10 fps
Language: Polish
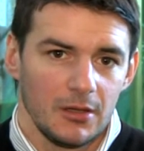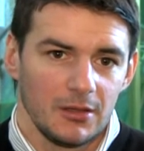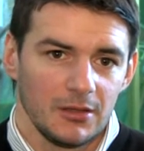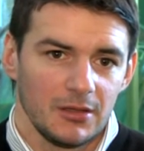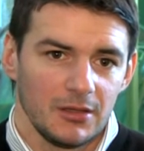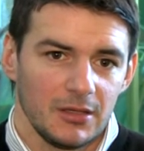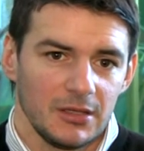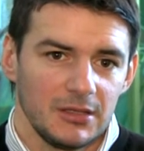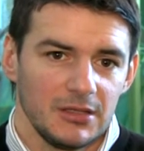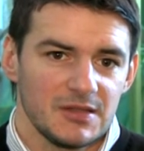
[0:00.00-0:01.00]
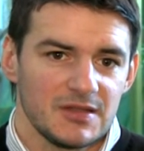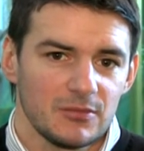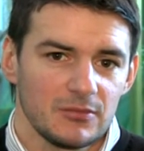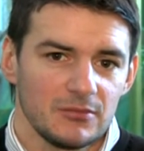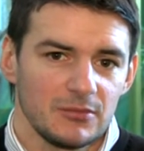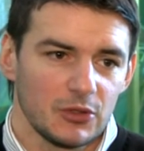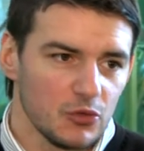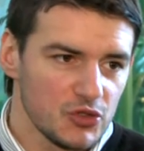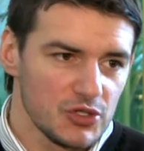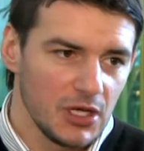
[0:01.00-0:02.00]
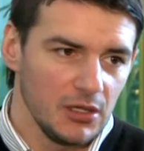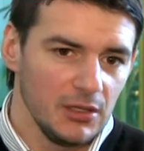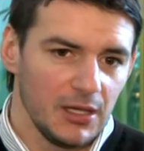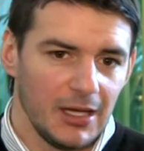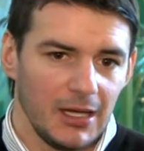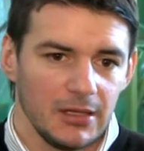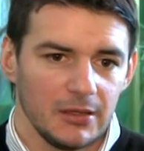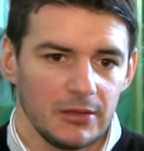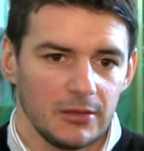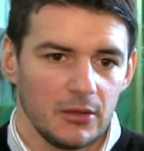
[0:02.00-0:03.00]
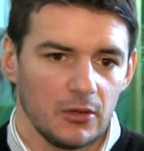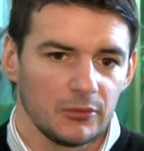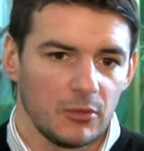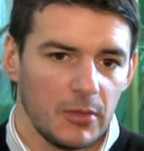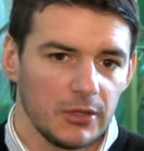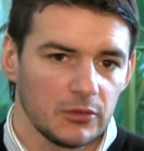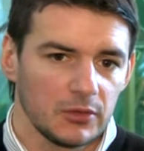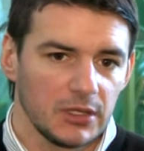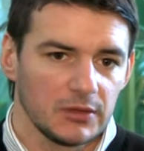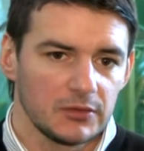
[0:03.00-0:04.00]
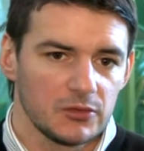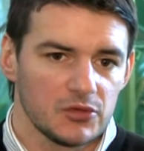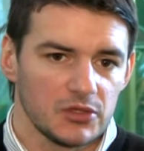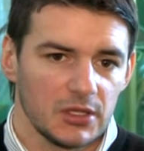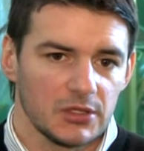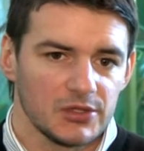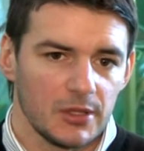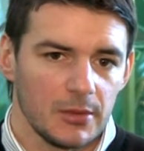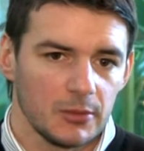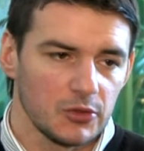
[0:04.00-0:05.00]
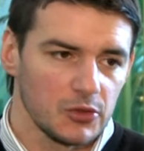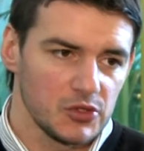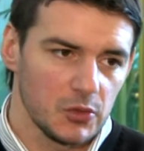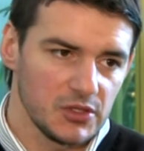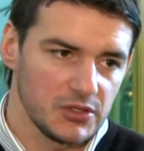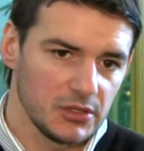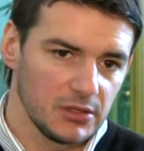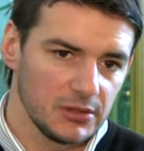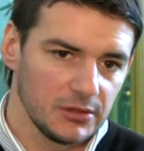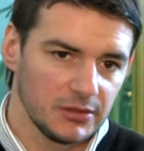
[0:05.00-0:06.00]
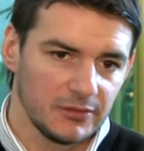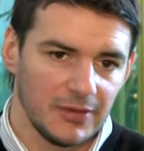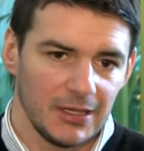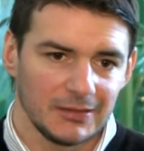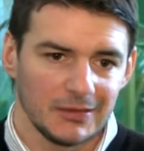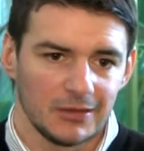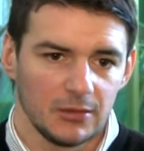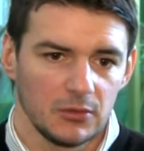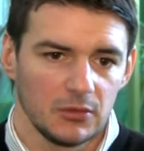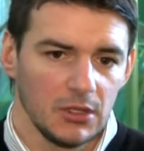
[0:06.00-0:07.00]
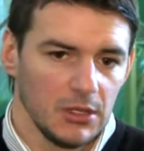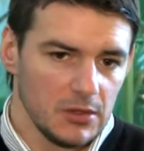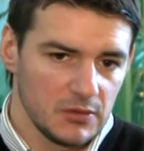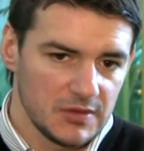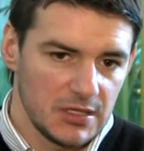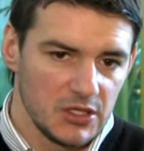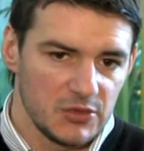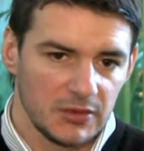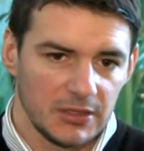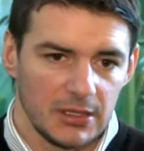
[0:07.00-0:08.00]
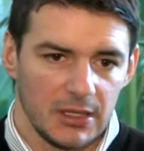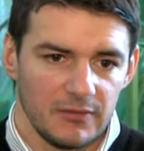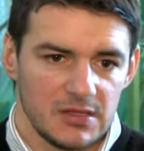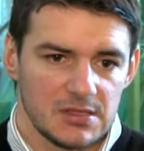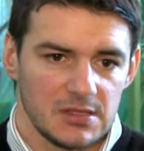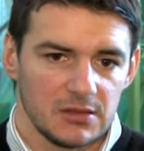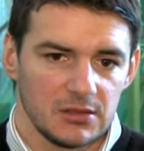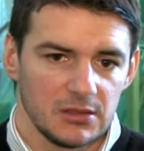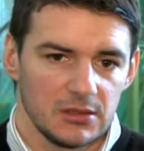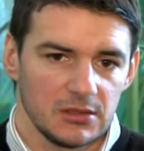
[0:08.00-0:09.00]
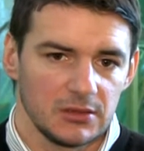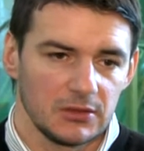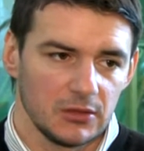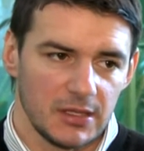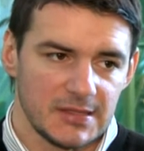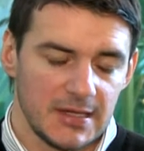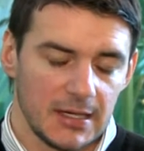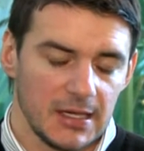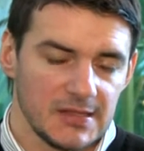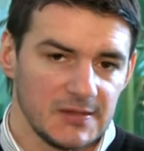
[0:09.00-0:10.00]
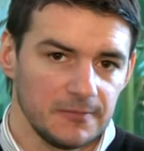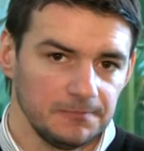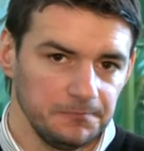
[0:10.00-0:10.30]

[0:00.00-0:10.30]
E, jest różnie, ale od momentu, kiedy drużyna, że tak powiem, odrodziła się dwa lata temu, uzyskaliśmy ten awans e, do ekstraklasy